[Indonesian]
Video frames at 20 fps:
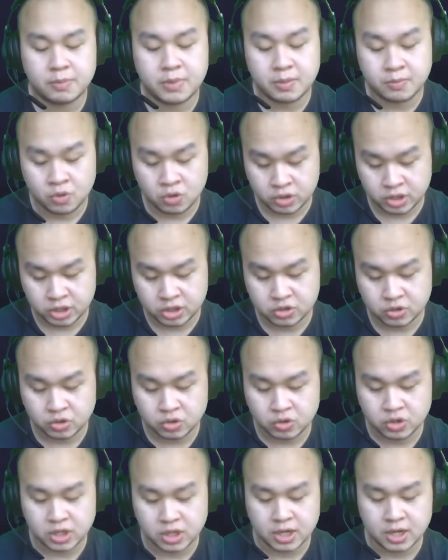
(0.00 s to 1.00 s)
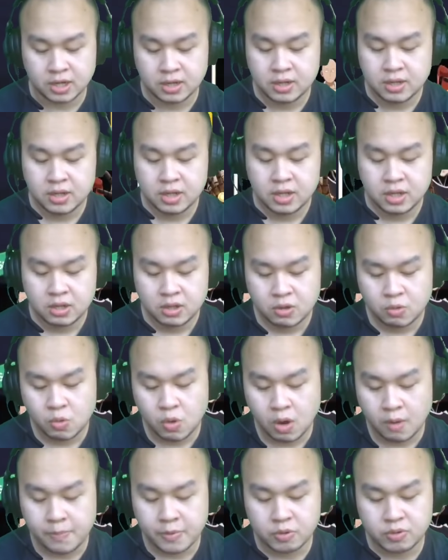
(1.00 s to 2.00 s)
memori contohnya
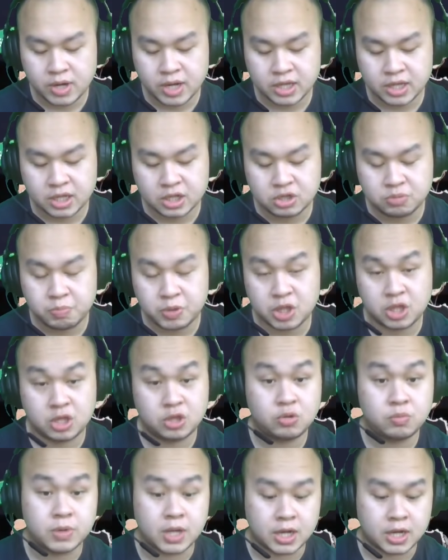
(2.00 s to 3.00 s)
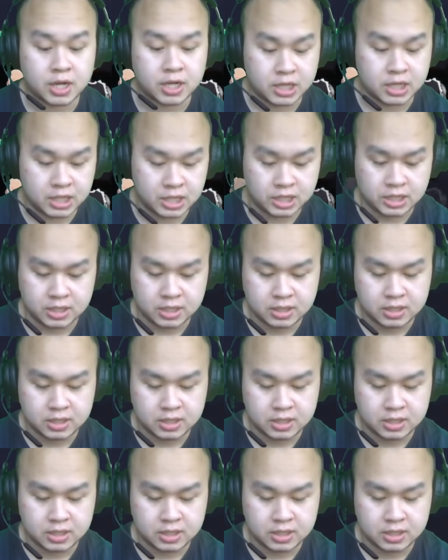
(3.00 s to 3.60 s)
gue baru naikin speed itu belakangan ini